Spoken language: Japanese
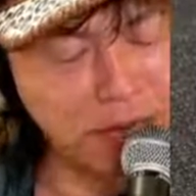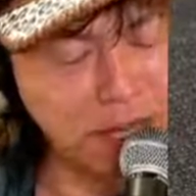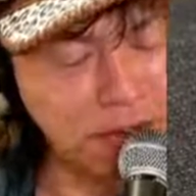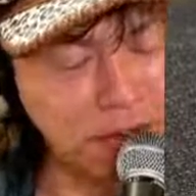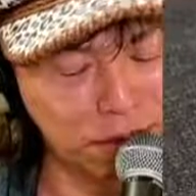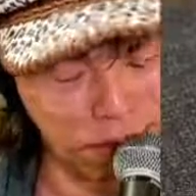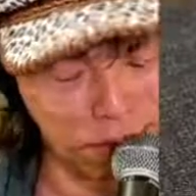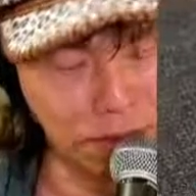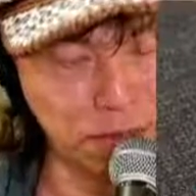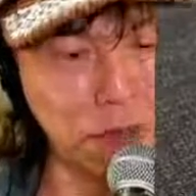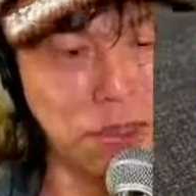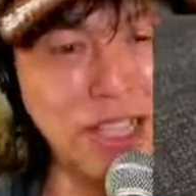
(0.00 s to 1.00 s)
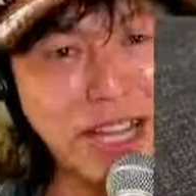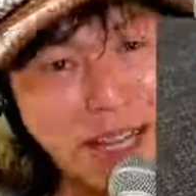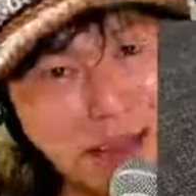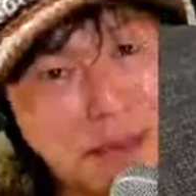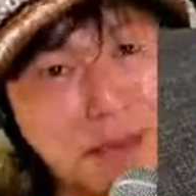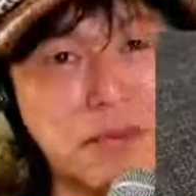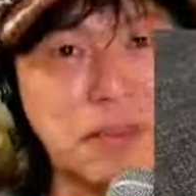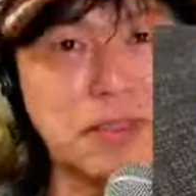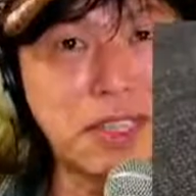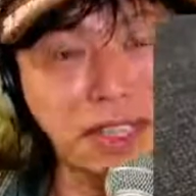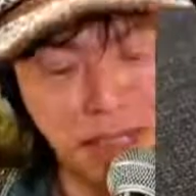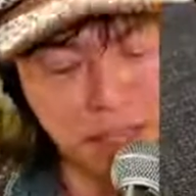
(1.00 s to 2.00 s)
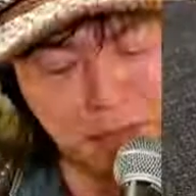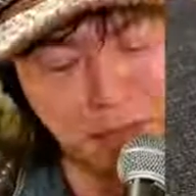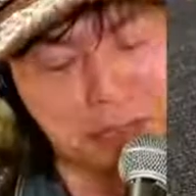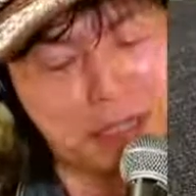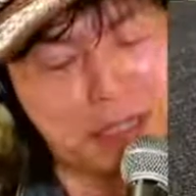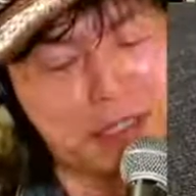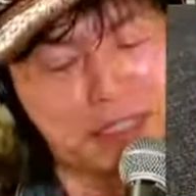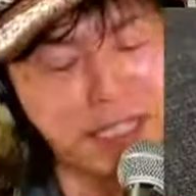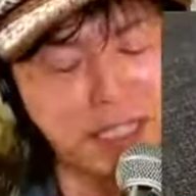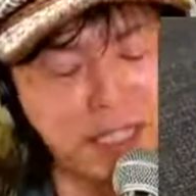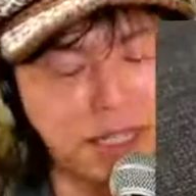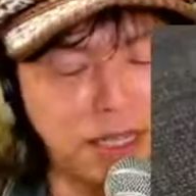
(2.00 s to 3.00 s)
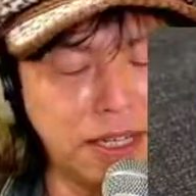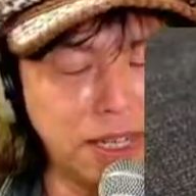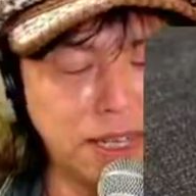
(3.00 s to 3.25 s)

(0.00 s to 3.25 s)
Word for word: あのこのもうギター持ってから持ってるから下に、